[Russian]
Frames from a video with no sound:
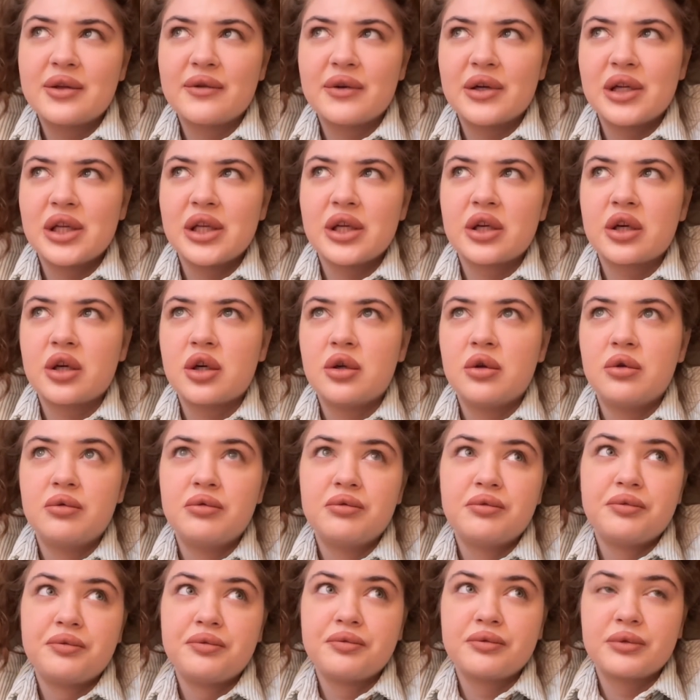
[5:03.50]
Валера.
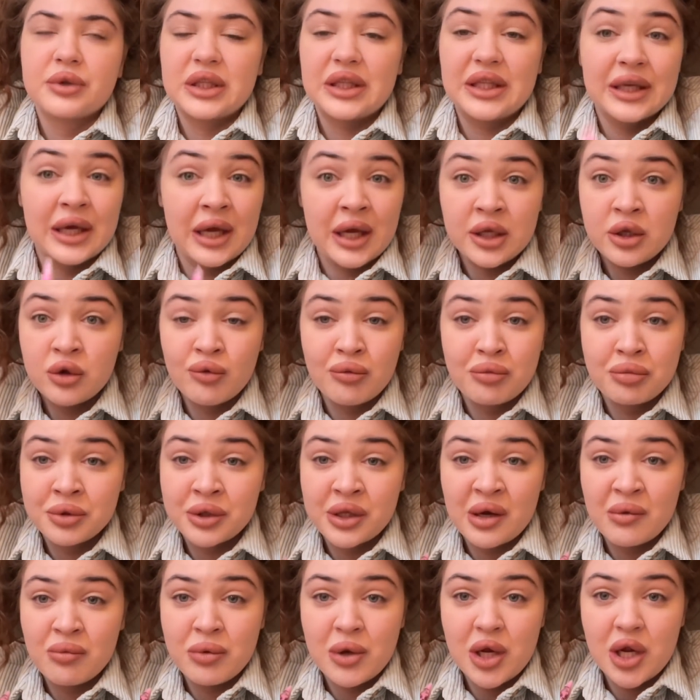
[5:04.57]
Я не
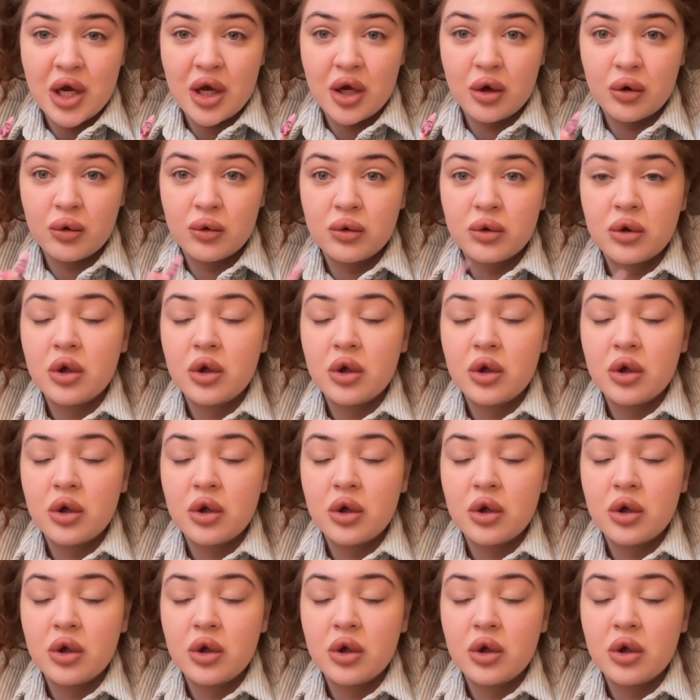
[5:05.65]
употребляю.